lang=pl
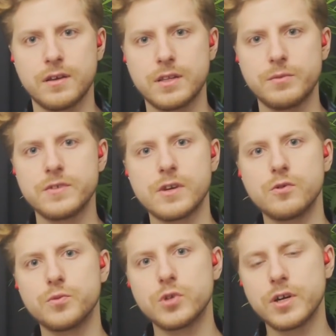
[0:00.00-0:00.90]
Gdyby
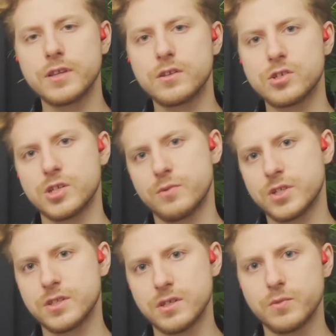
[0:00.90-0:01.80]
zakup trochę droższej
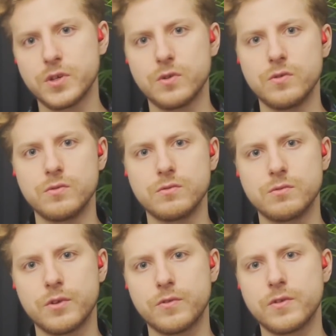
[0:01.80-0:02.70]
maszyny był
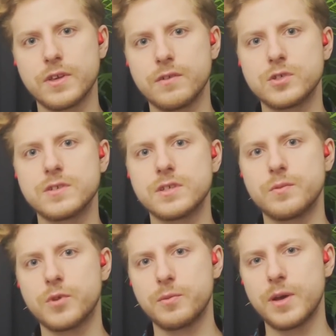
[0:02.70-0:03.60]
rozwiązaniem
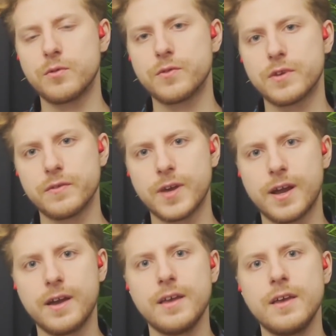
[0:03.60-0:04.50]
wszystkich problemów
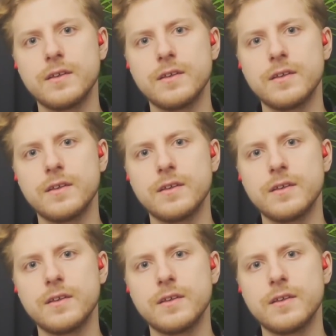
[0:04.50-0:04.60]
serwera,